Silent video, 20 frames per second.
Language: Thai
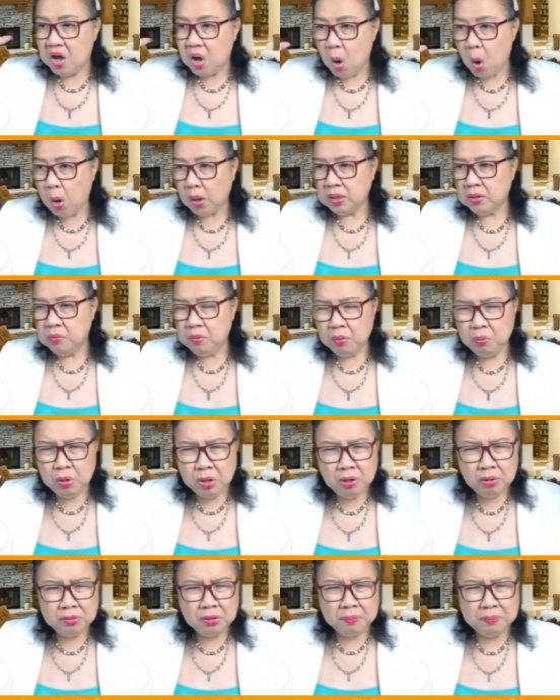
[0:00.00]
ก่อนถึงมาคุย
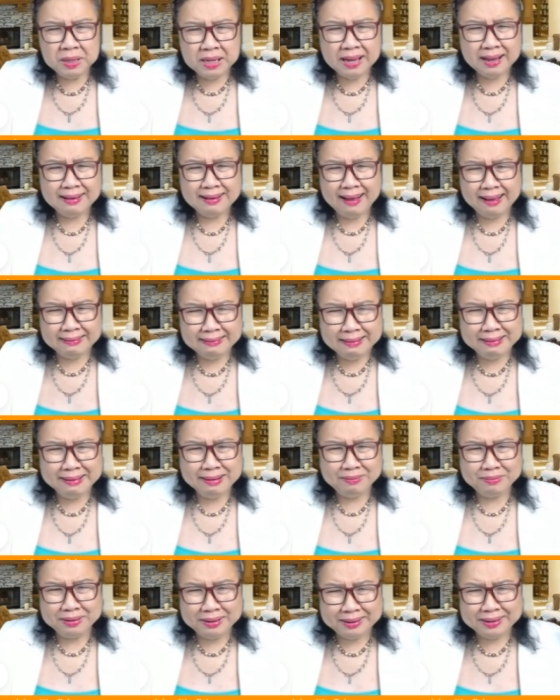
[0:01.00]
เราถ้ามีอาการนี้
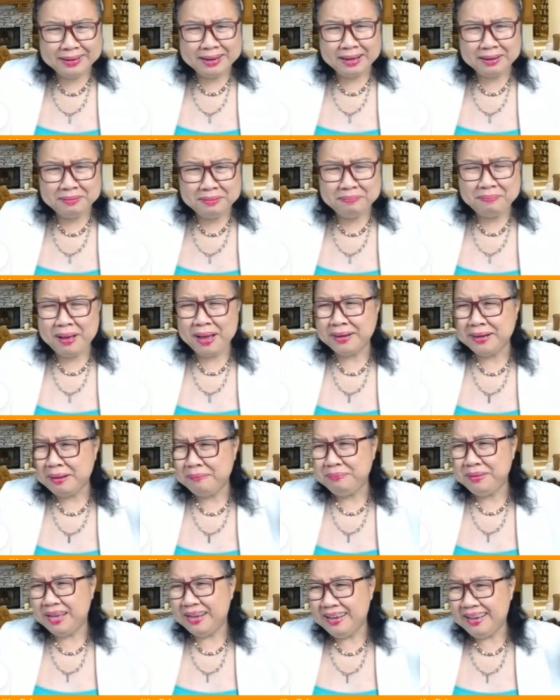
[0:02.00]
เราเครียดพี่ปา
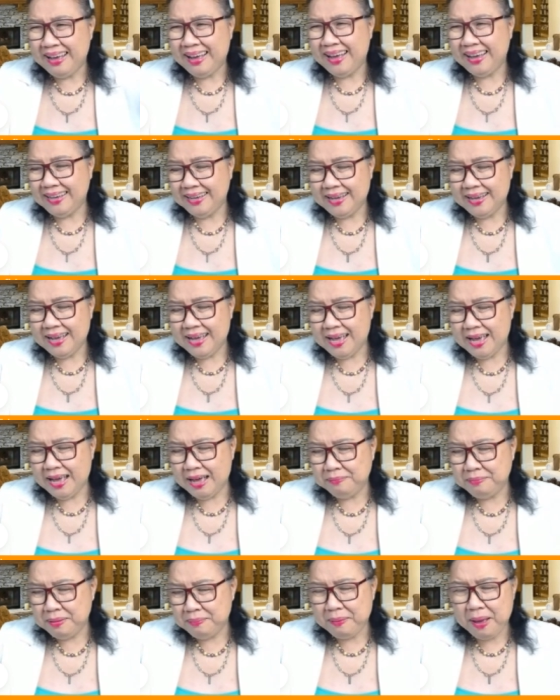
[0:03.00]
ทำยังไงอ่ะ
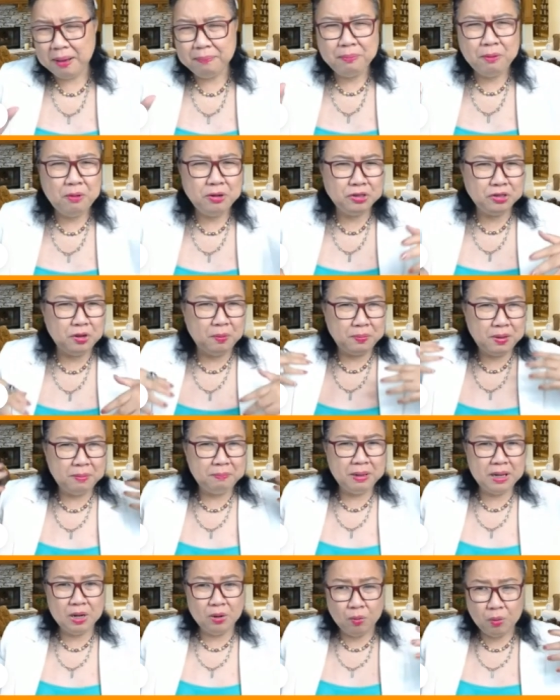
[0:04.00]
พี่ปาพูดจบยัง
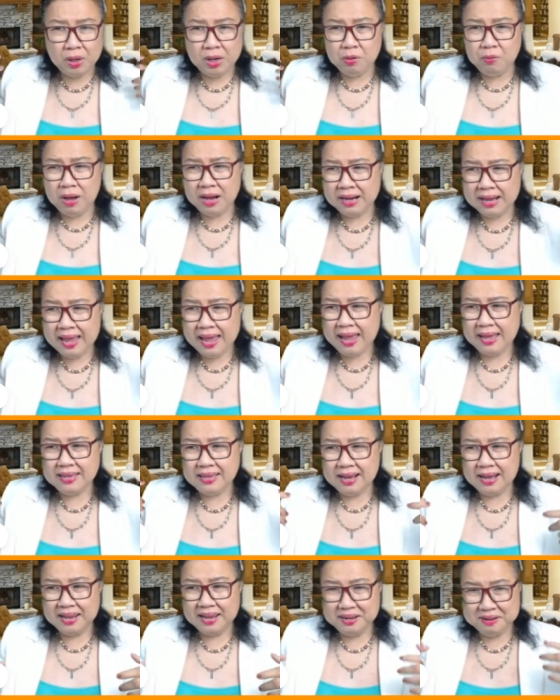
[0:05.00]
ไม่รู้เลยว่าแก้
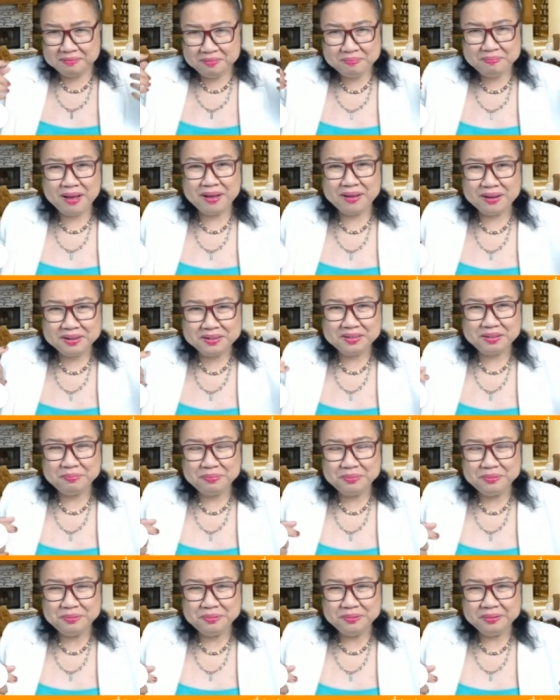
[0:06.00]
ยังไงเดี๋ยวพี่ปากำลังจะ
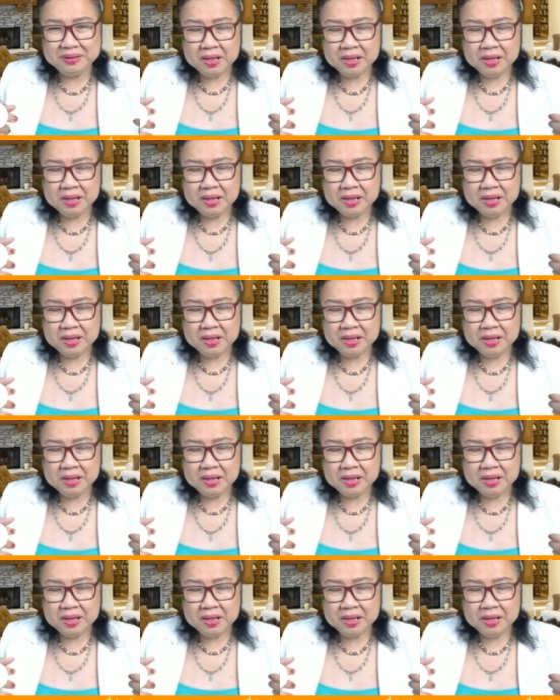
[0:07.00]
พูด